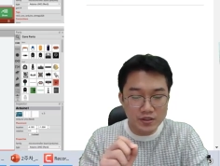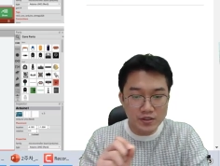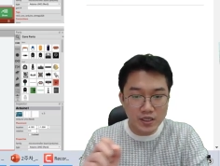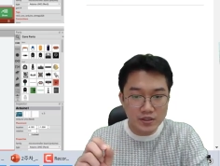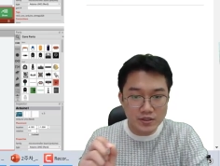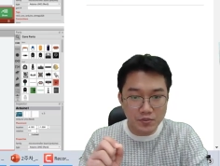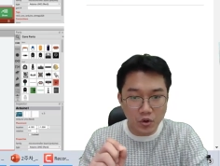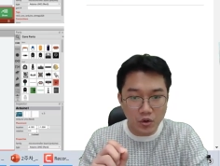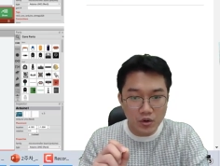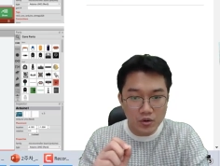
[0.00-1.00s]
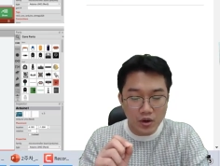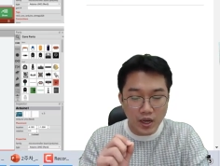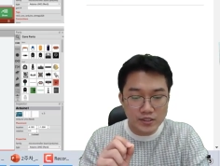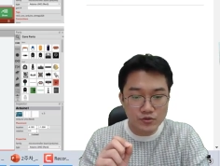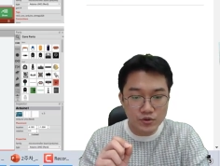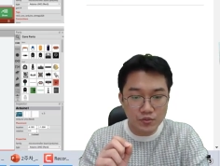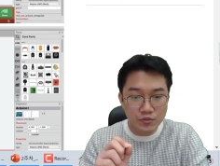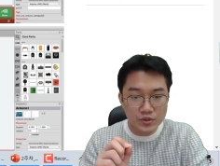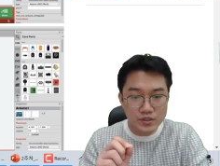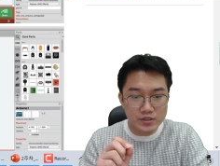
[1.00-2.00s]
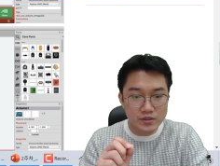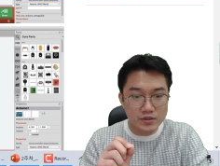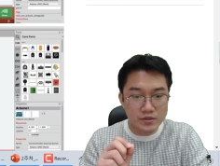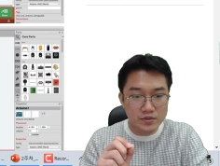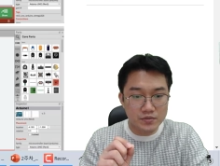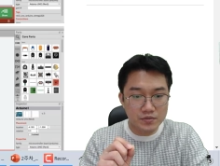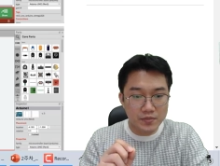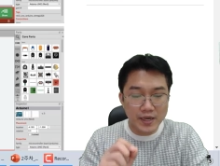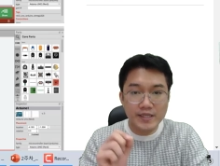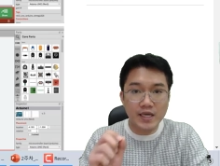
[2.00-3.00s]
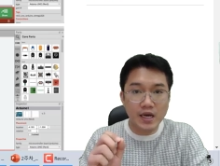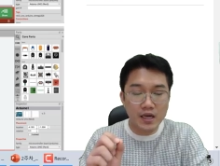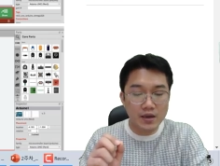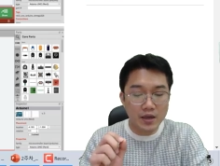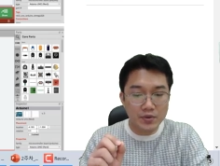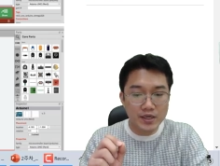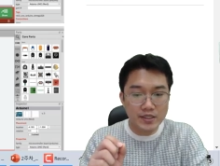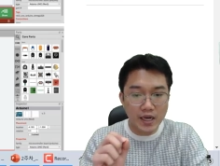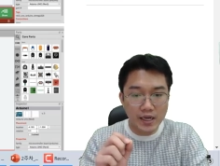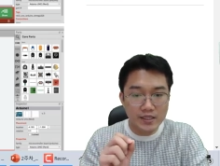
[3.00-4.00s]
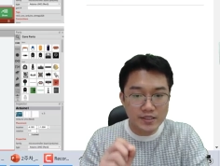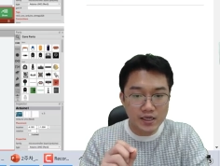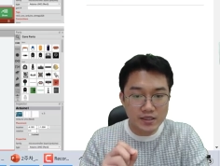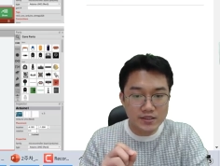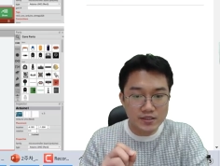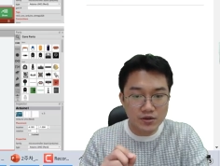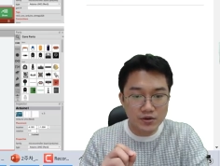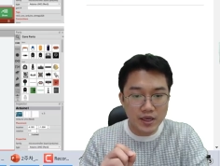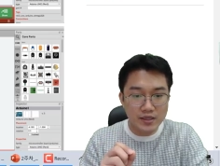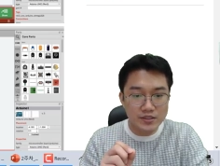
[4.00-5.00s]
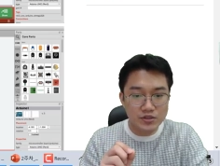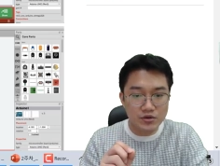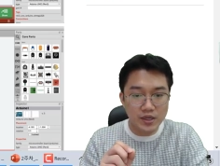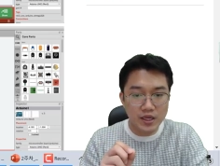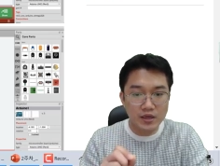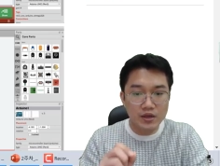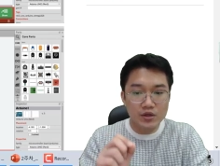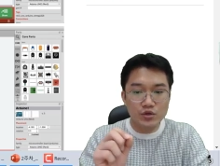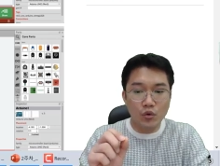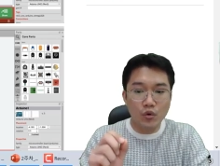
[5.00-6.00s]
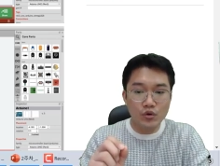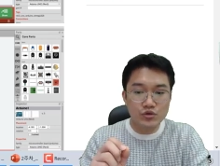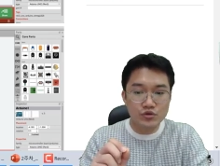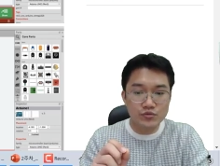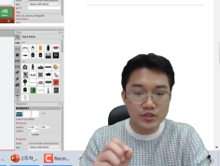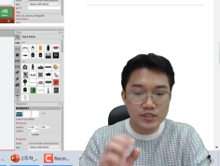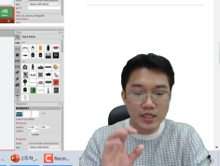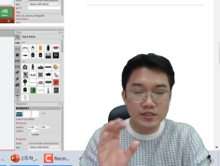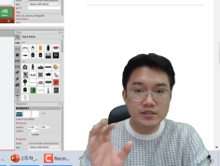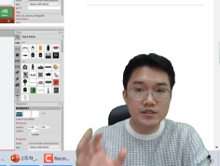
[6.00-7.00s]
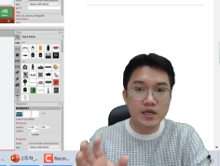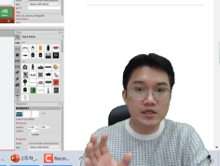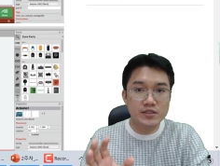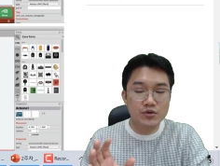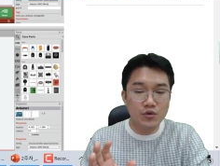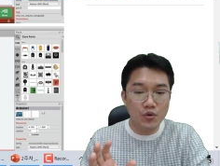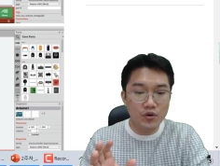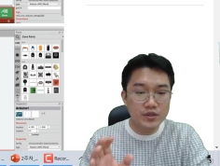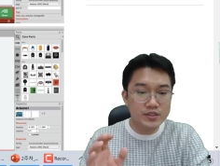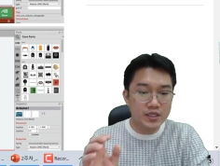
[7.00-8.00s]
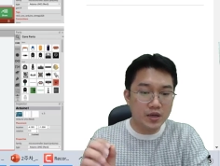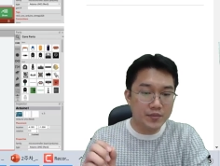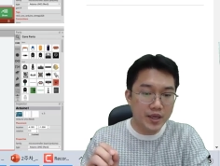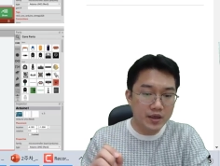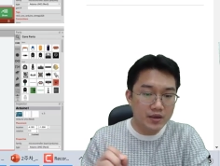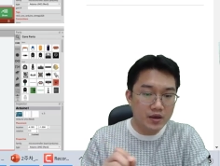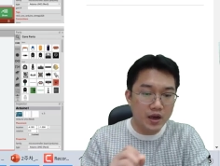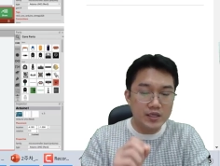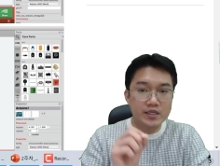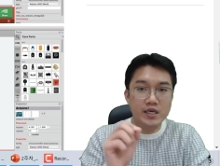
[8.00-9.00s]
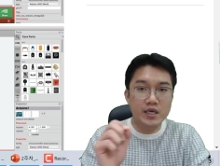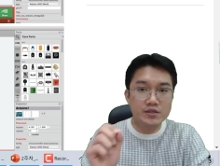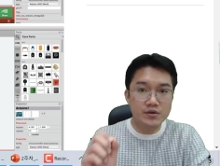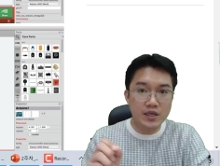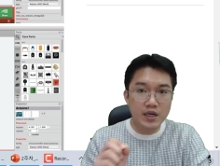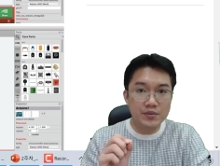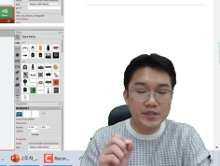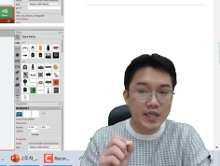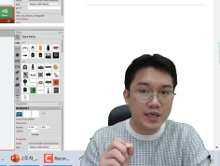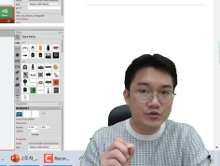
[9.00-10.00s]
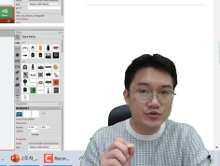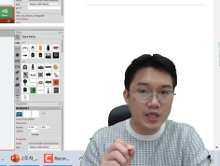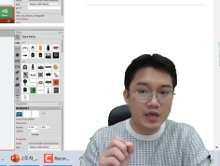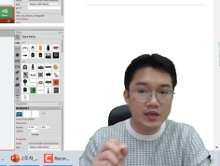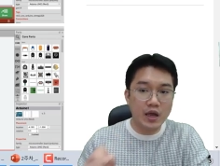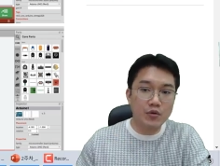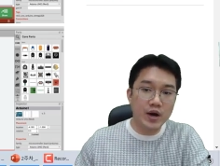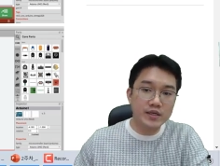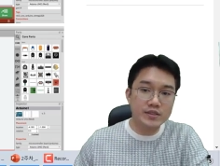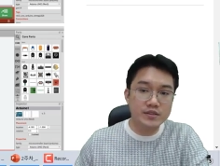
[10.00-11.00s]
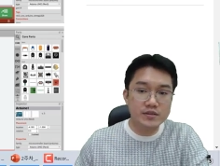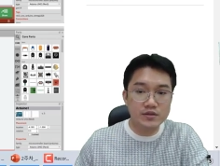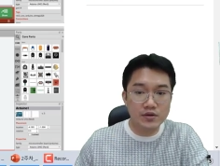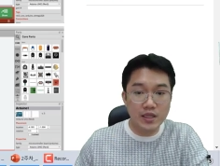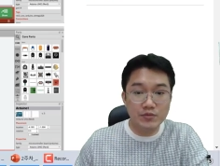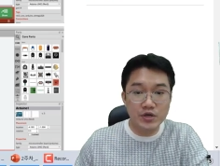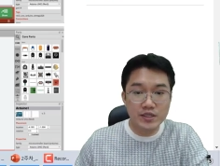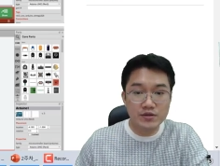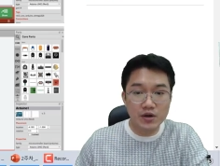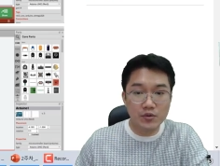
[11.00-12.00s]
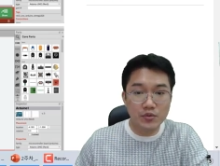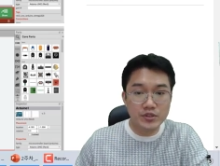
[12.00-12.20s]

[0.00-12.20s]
이렇게 이제 뭐 아두이노 그 판에다가 판에다가 하나씩 하나씩 설계하기 전에 요걸로 충분히 테스트를 하시고 그 다음에 아 이렇게 설계를 하면 되겠구나 라고 하는 그런 에뮬레이터라고